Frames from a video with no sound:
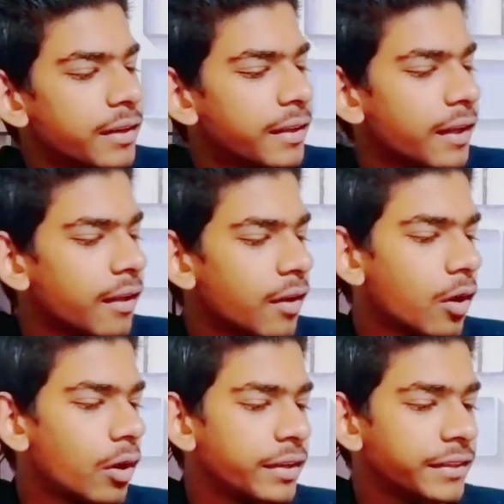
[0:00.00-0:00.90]
ठीक है
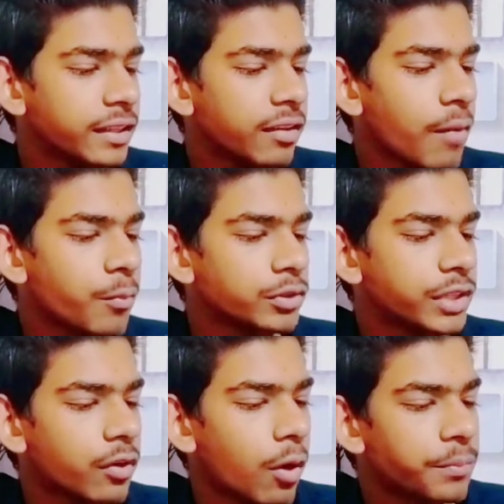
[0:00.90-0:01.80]
और नीचे तरफ आपको
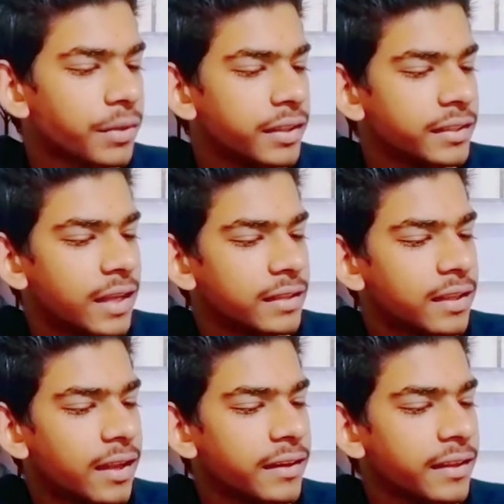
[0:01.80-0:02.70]
जो एक ऑप्शन दिख
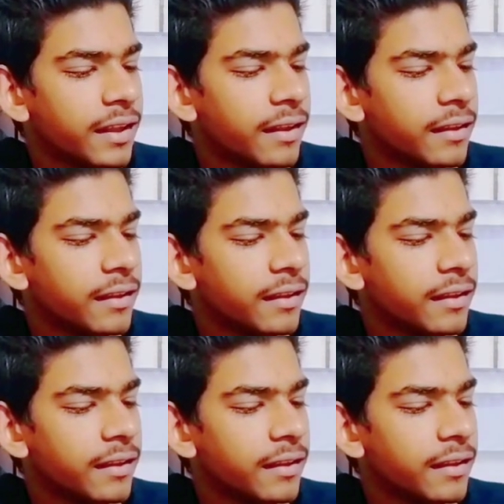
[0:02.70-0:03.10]
जाता है ठीक है